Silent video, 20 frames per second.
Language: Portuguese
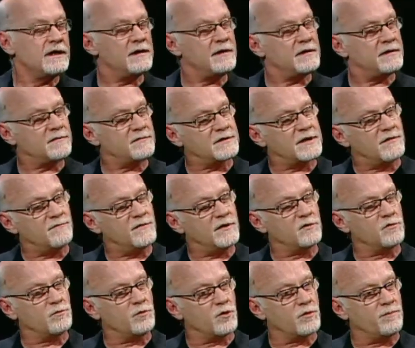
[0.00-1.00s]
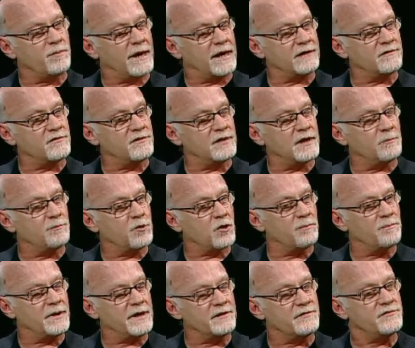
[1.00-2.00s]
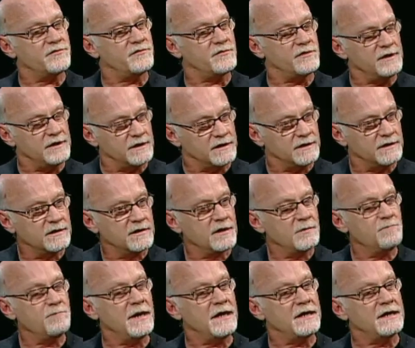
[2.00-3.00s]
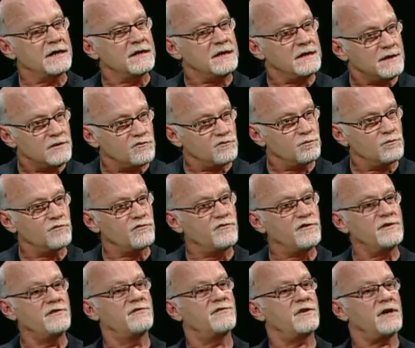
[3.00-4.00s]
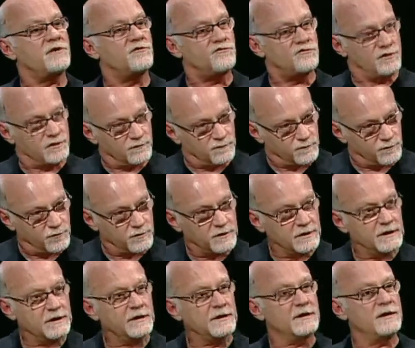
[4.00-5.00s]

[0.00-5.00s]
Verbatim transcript: e está vendo por parte da própria Ancine mecanismos de incentivo